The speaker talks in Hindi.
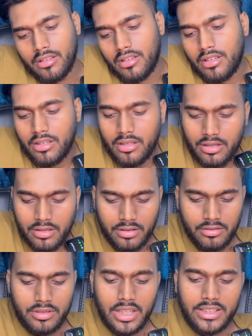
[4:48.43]

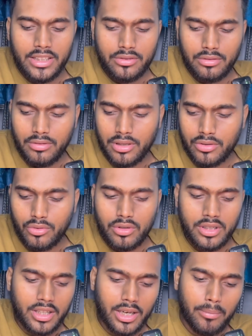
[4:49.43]
ज़्यादा स्कोर
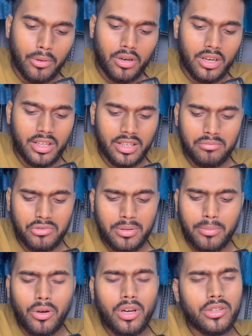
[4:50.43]
दे रहा है बॉलर लेकिन मुझे
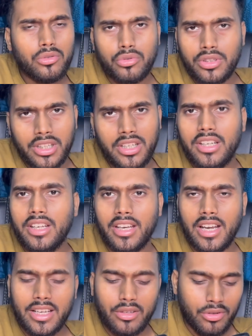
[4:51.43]
बॉलर तो कुछ दिख ही नहीं
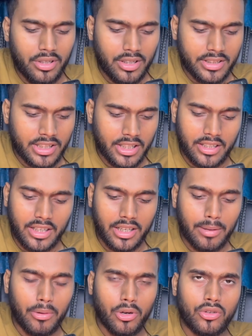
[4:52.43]
रहा है कोई अच्छा ढंग
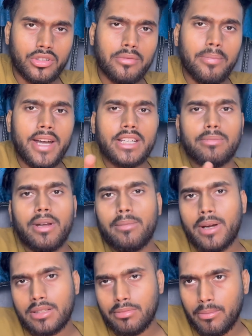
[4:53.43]
का बॉलर सिर्फ बैट्समैन
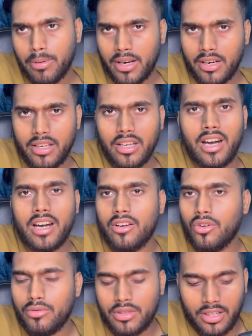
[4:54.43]
बैट्समैन भर रखे हैं आठ
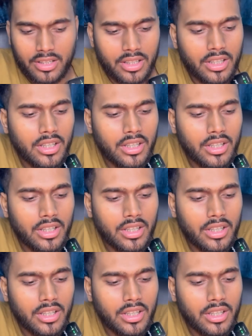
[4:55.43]
नौ तक